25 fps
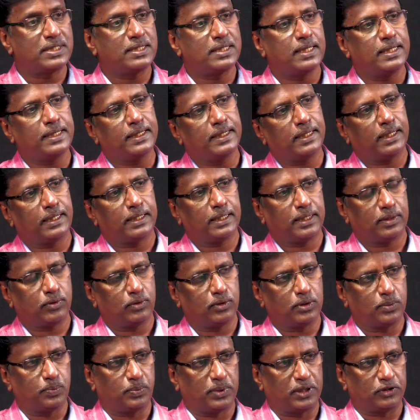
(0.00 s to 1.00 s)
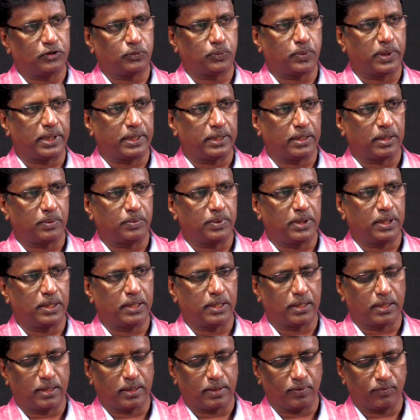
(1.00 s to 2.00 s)
விஜய்க்கு என்ன ஒரு ப்ளஸ் பாயிண்ட்
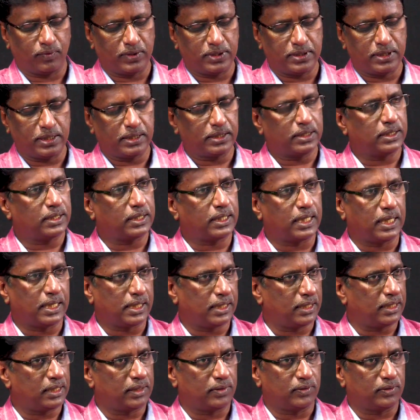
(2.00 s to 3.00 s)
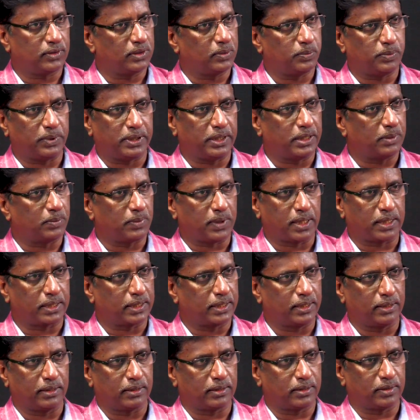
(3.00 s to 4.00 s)
அப்படின்னா விஜய்க்கு கேரளாவில் வந்து பெரிய
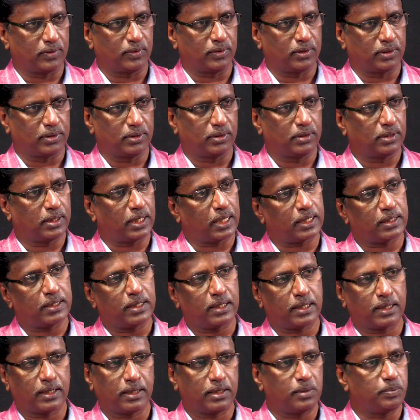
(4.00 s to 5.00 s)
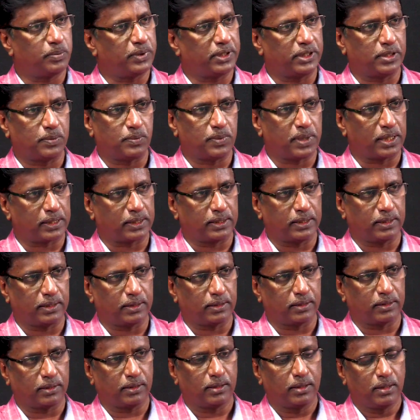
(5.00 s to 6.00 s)
மார்க்கெட் இருக்குது அவருக்கு கர்நாடகாவில் பெரிய மார்க்கெட்
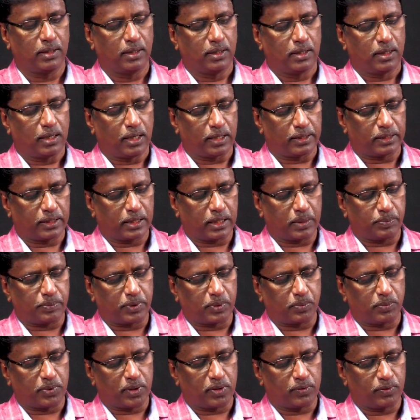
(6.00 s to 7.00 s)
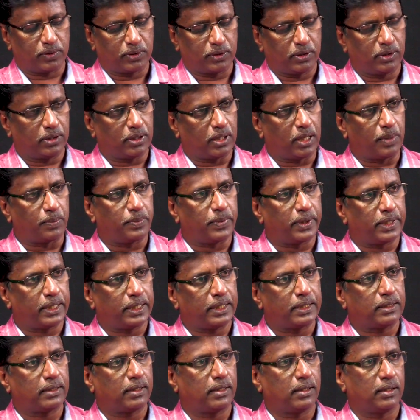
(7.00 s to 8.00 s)
இருக்குது அதுக்கப்புறமா வந்து
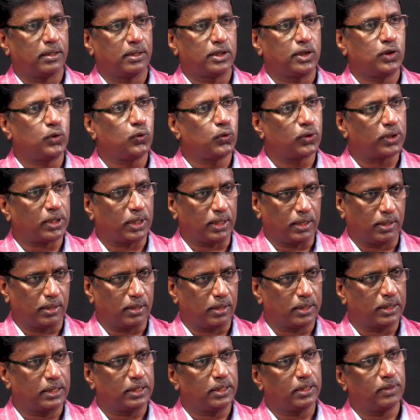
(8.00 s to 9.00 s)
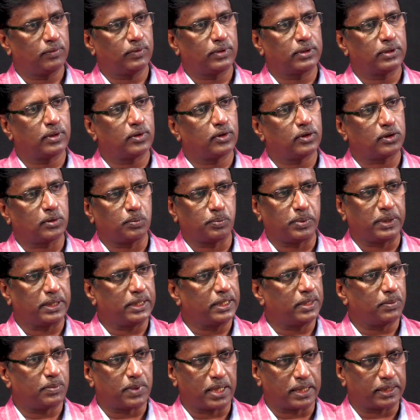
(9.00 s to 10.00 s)
அமெரிக்கா யூகே இங்கே வந்து அவருக்கு
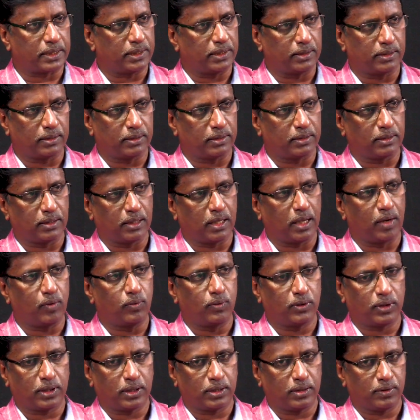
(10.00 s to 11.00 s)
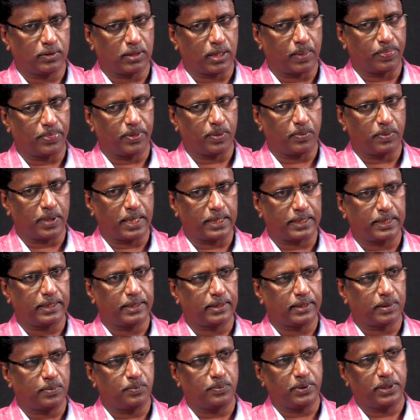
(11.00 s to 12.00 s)
பெரிய மார்க்கெட் இருக்குது அவர் அதாவது அந்த
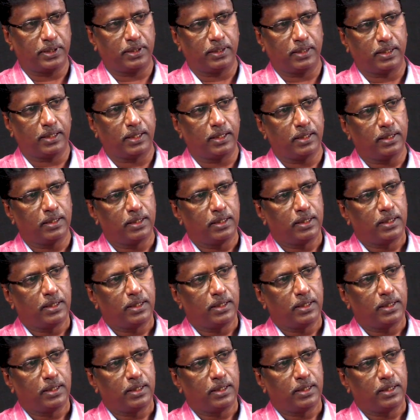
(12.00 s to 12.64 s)
மார்க்கெட் எப்படின்னா